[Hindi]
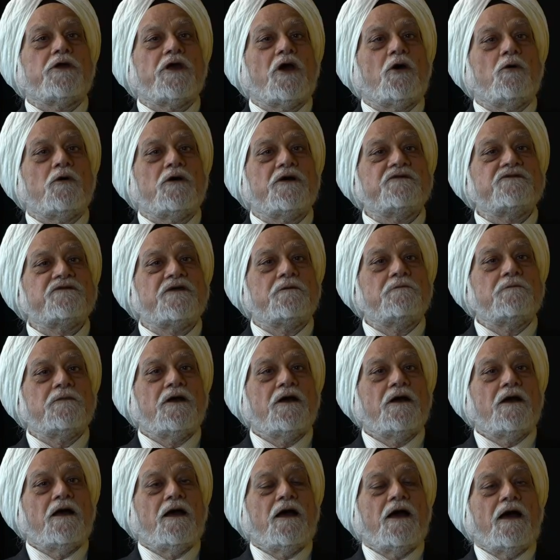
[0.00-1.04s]
क्या होगा साहब
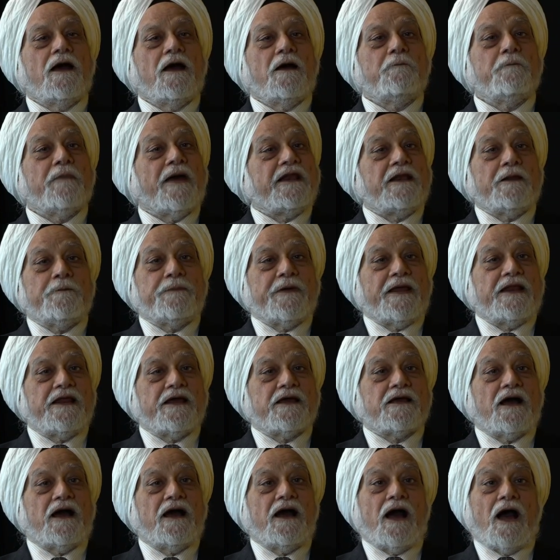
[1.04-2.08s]
मैंने पहले
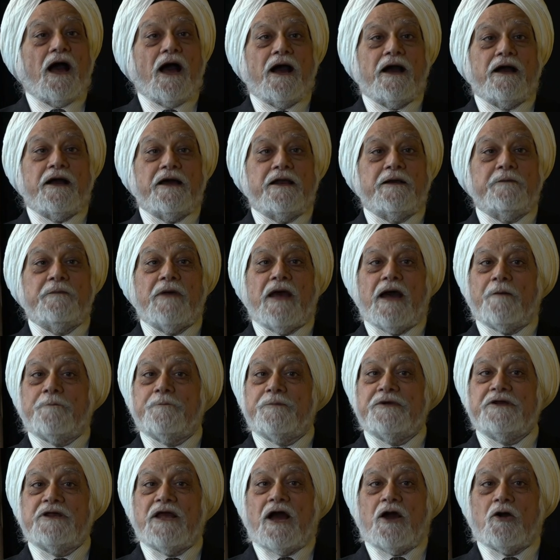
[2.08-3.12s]
कहा अगर मैं
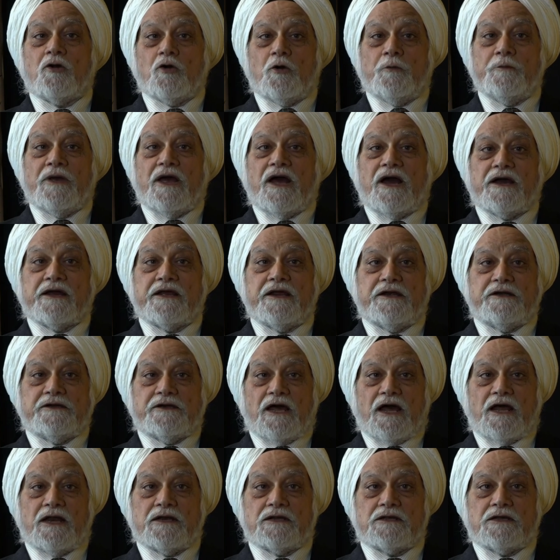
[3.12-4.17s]
अपनी आंखों में आंखें
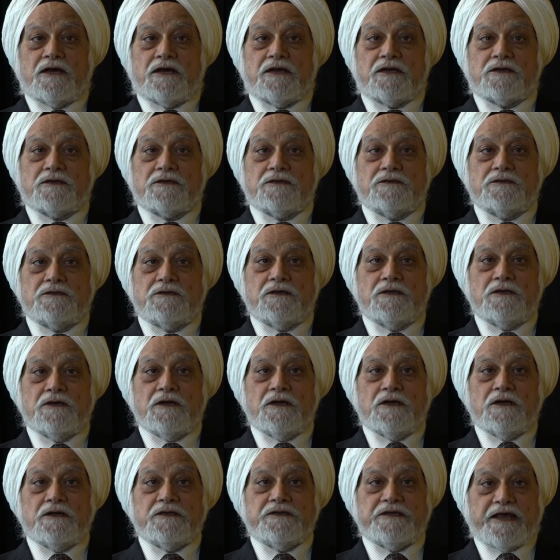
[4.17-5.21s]
डालकर
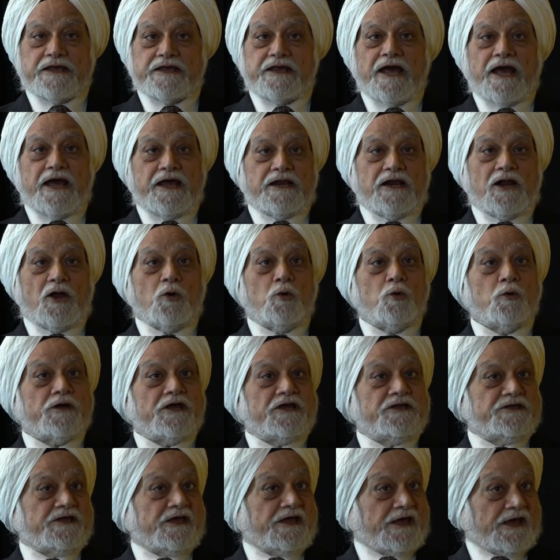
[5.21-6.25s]
ये कह रहा हूँ कि
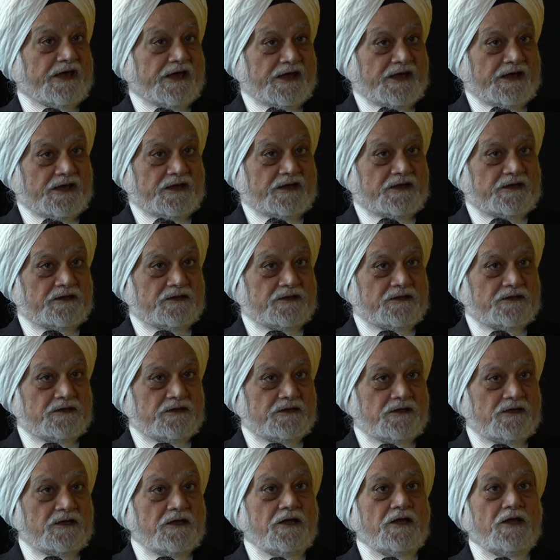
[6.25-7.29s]
ये है
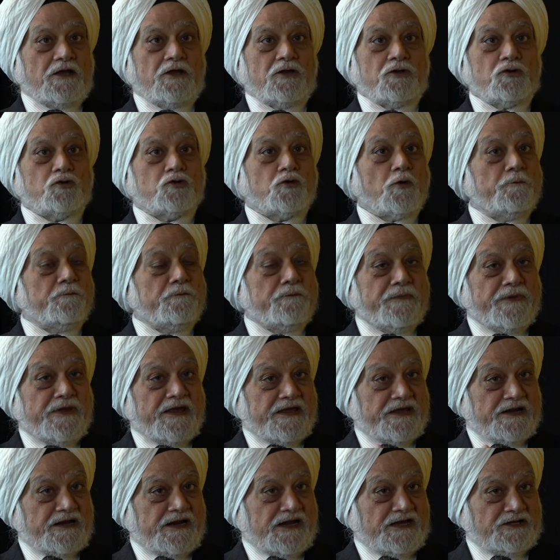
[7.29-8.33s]
तो
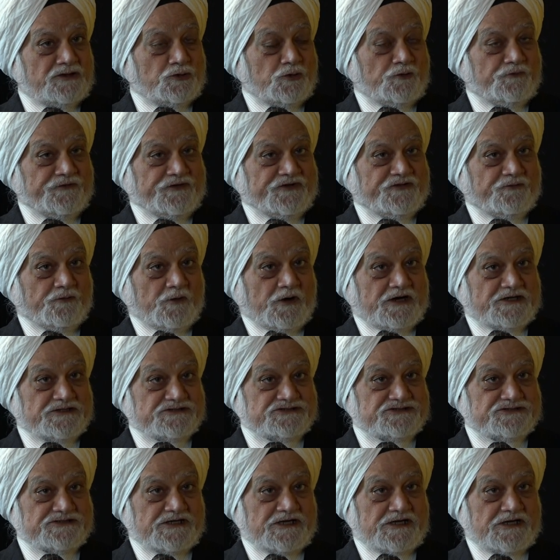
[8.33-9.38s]
मेरा जो
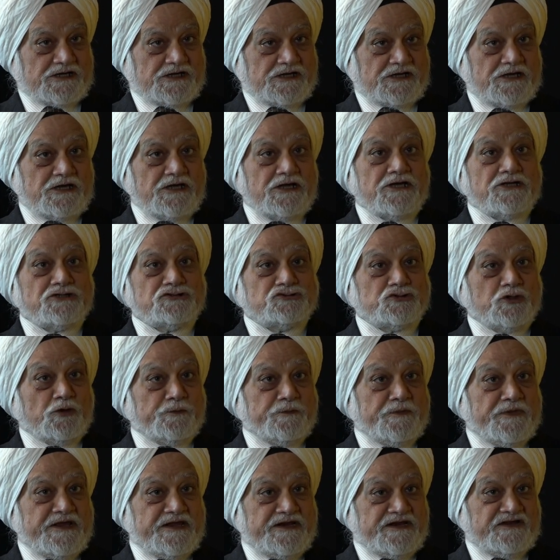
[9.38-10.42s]
विश्वास है जो
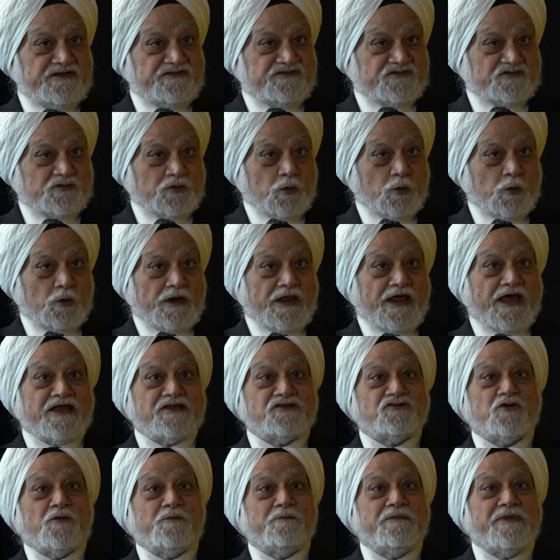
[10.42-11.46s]
मेरी सोल है
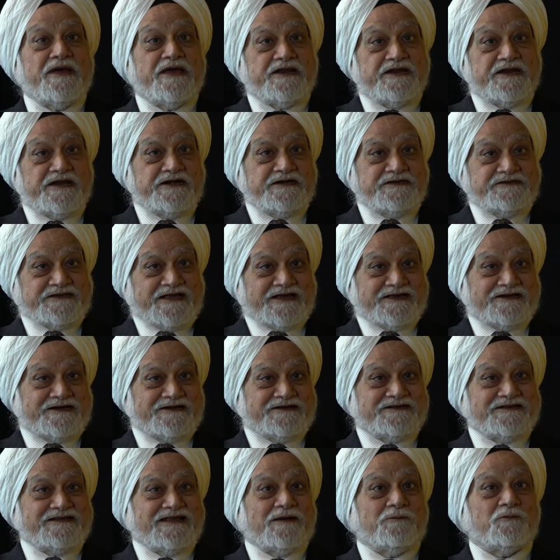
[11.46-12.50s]
जो मेरी
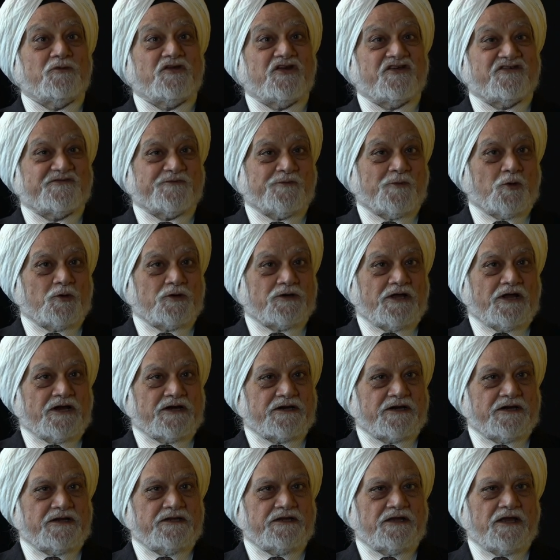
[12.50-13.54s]
इंटेग्रिटी है मुझे सपोर्ट कर
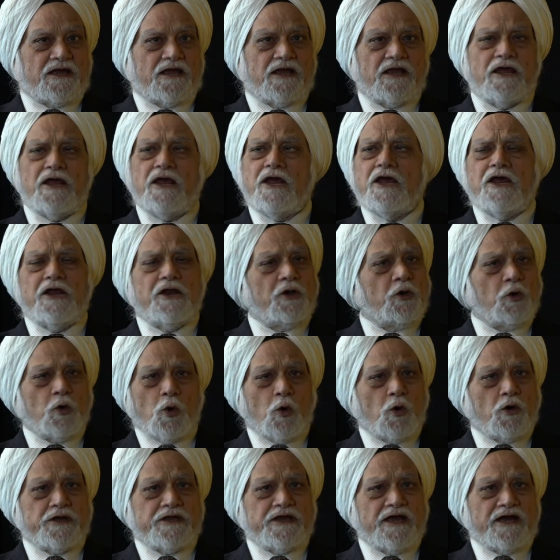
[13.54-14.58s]
रही है
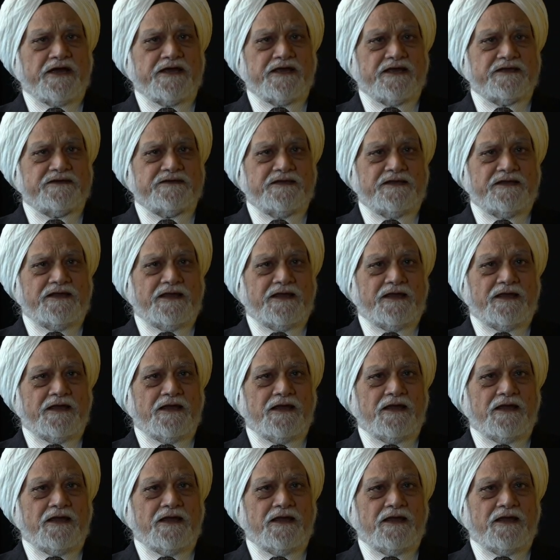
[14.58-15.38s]
लोग क्या कहते हैं